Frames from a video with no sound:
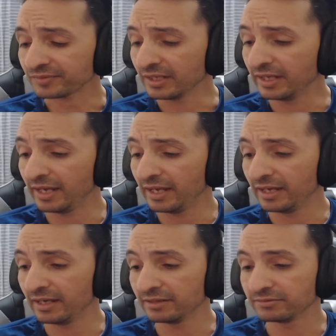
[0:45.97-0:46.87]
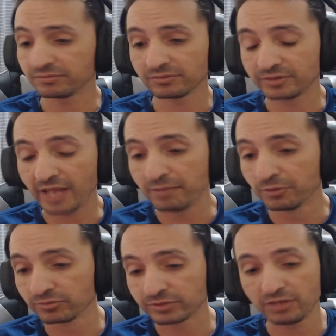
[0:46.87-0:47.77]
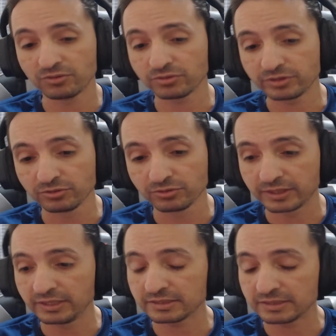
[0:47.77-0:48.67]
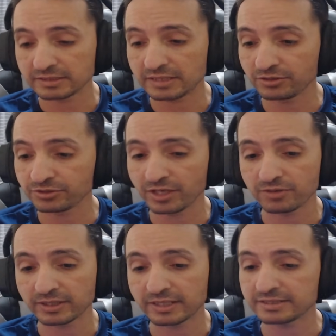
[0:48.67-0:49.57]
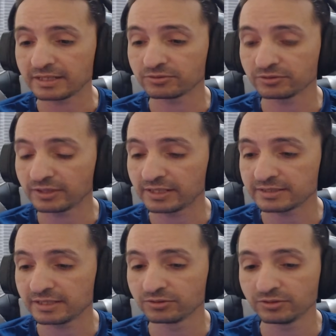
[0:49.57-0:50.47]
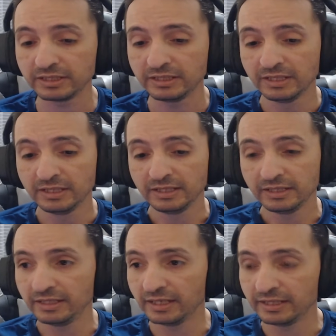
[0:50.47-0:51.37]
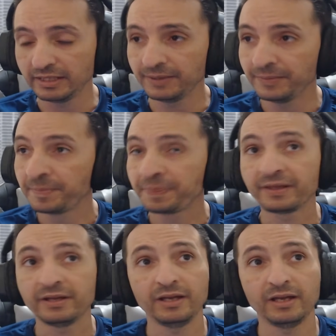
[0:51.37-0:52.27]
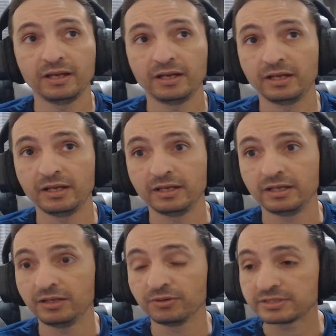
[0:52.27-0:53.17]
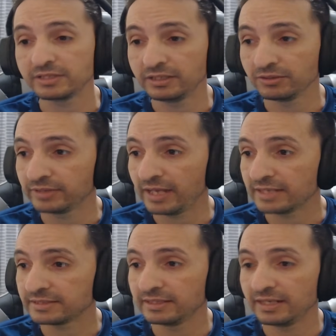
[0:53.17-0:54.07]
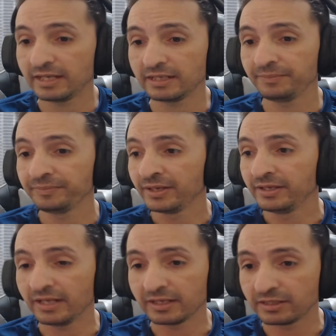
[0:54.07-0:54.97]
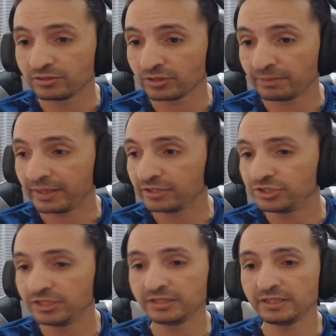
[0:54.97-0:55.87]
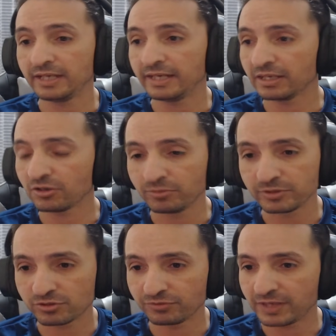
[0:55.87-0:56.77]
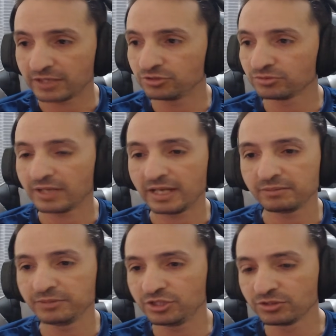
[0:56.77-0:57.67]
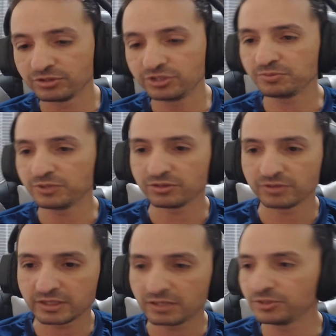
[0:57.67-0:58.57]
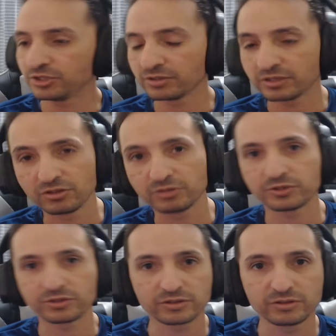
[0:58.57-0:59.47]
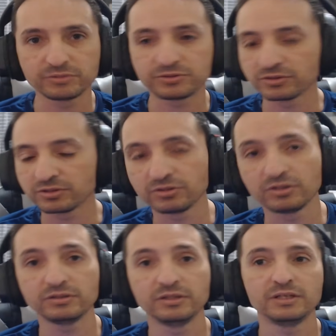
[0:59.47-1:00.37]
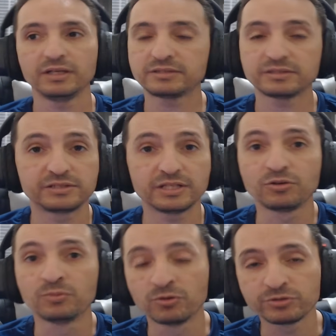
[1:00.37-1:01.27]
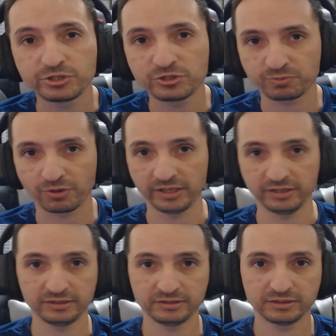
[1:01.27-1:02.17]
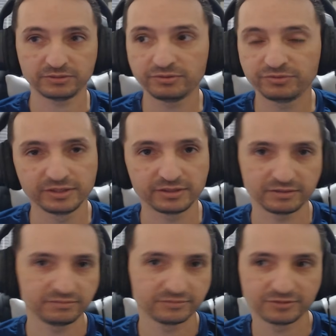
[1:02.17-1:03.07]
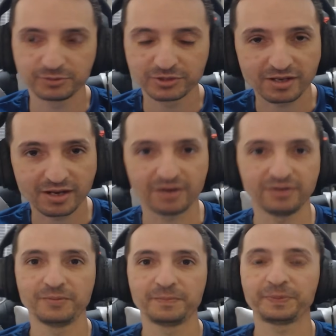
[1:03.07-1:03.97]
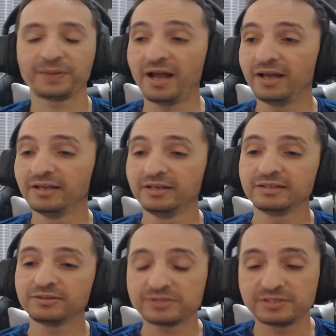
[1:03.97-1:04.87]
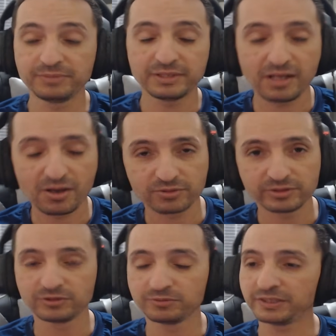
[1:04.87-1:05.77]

É, Damon, tem um conteúdo aqui assim assado, eu joguei com uma caça, contra uma caçadora, e aí é, eu acertei um DS nela e ela quitou da partida e aí ela começou a ficar tiltada, me xingou disso, me xingou daquilo, me xingou daquilo outro, me xingou daquilo outro, me xingou daquilo outro. Assim, você já deu um monte de spoiler, então evita, não é muito legal, tá? Então assim, manda lá o conteúdo pra